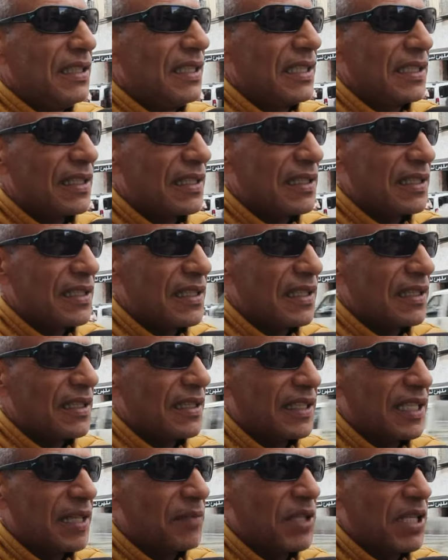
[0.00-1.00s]
آه،
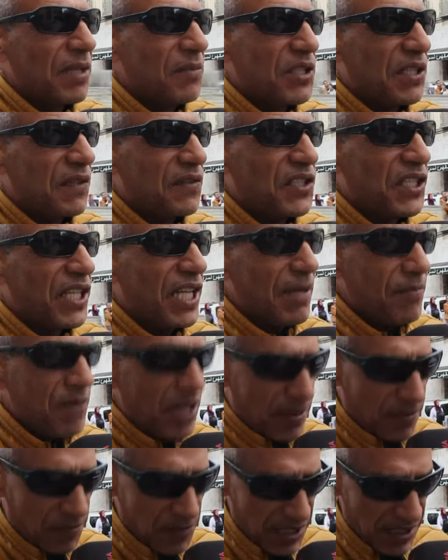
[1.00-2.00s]
كنا بدنا نمشي في الشارع
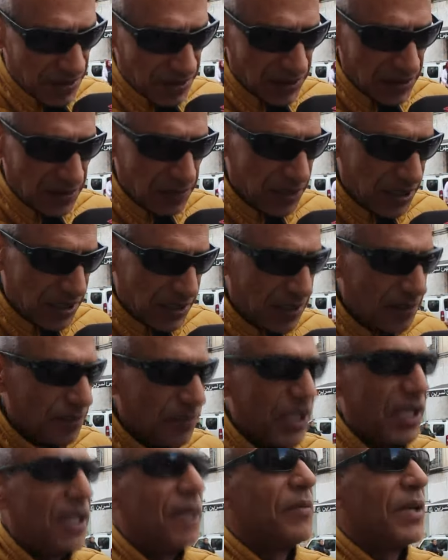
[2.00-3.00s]
ماذا بيا ما,
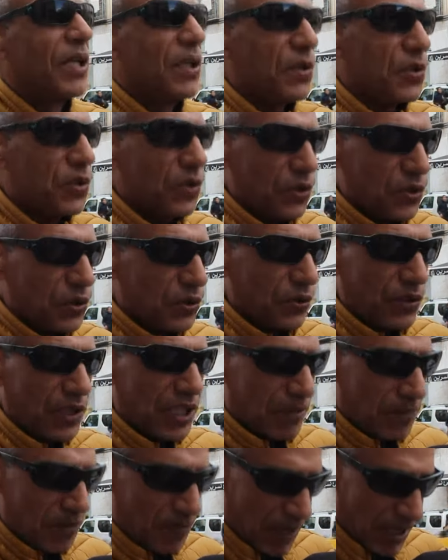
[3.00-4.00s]
ما, ما نخزرش
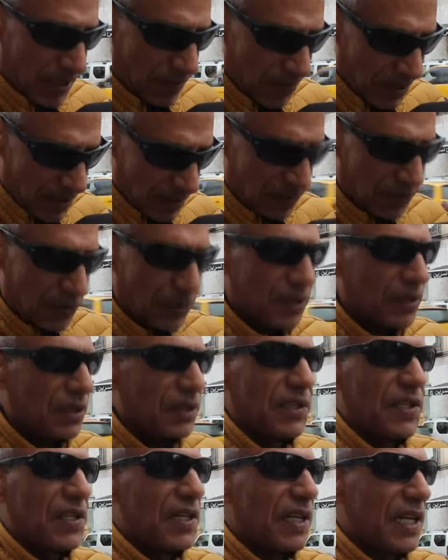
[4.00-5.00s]
قدامي ماذا بيا
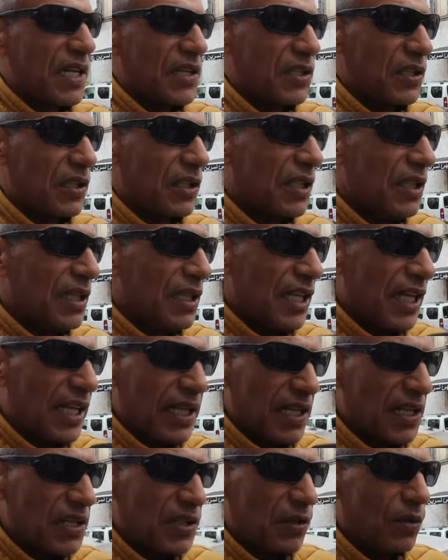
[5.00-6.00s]
آه، راسي اي
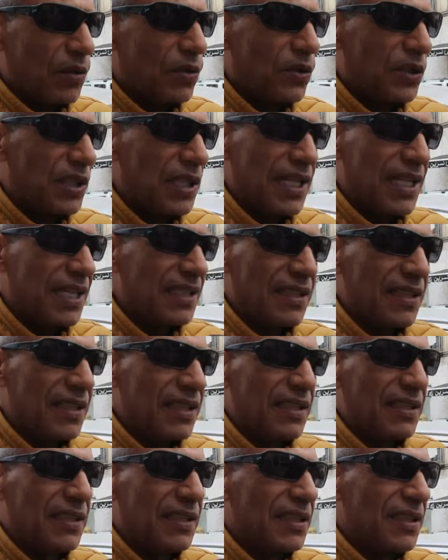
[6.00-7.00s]
راسي اللوطه
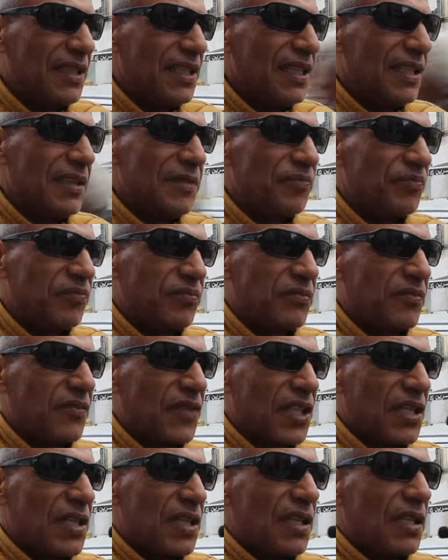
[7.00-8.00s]
خاطر
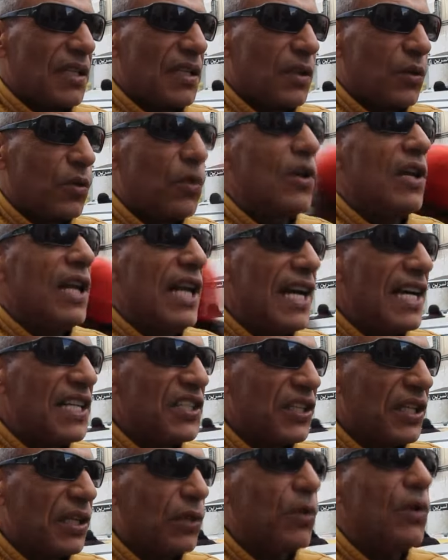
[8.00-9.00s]
كل
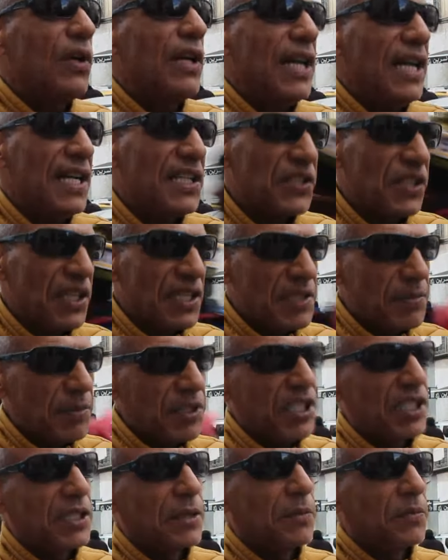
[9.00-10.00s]
حاجه كل حاجه يلزمك
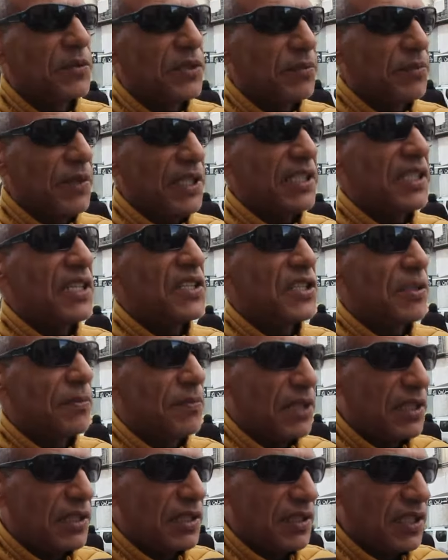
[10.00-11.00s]
تكتب ما
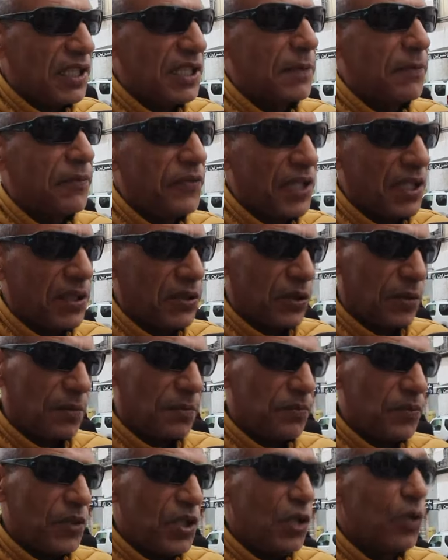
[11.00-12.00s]
تنجم تكتب فيها كتب
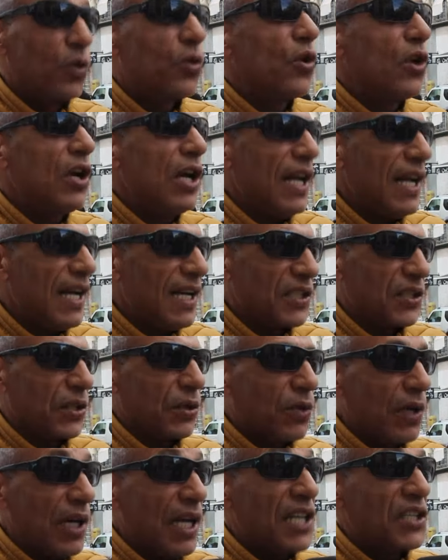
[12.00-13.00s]
كل حاجه
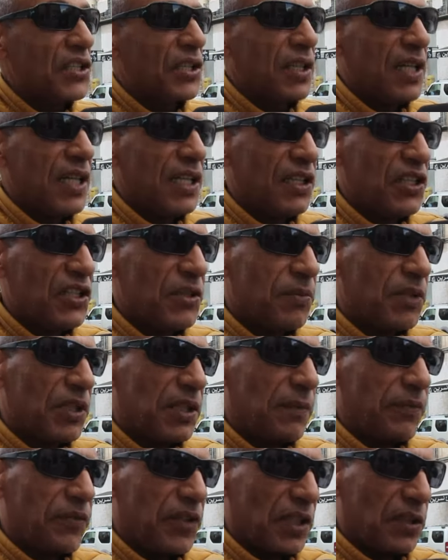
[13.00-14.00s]
كل حاجه تراها تنجم
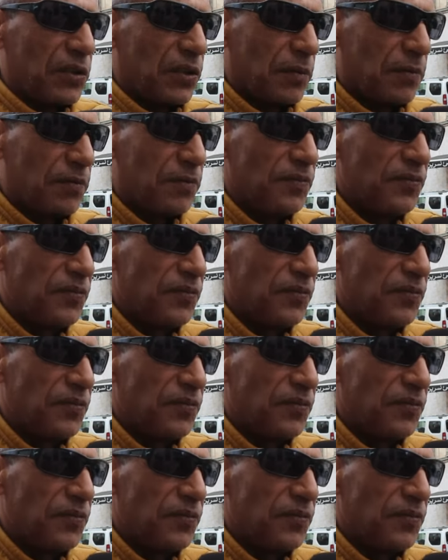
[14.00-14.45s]
تكتب فيها كتب